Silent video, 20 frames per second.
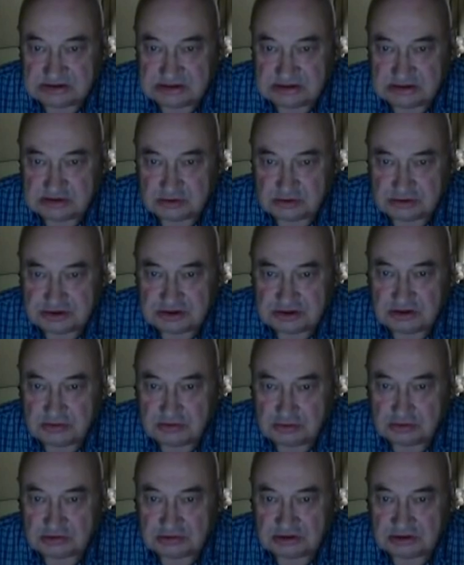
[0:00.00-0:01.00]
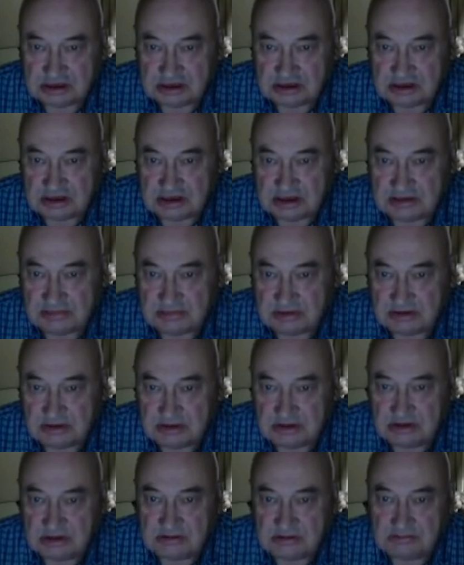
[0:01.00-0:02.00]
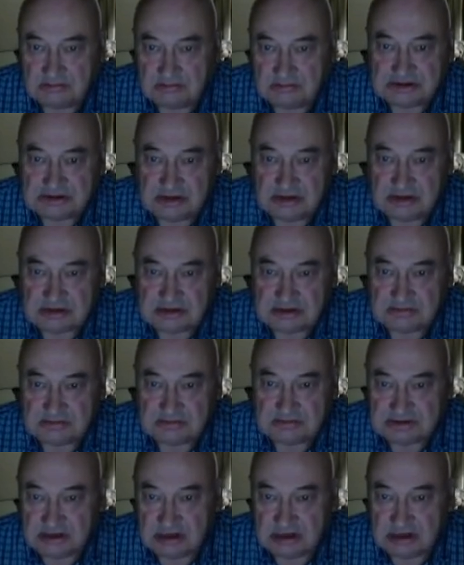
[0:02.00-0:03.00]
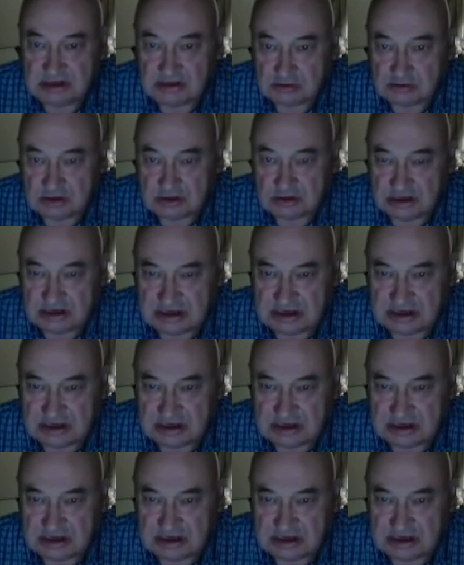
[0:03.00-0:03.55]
Здесь очень неуютно корням стремится быстрее дать урожай.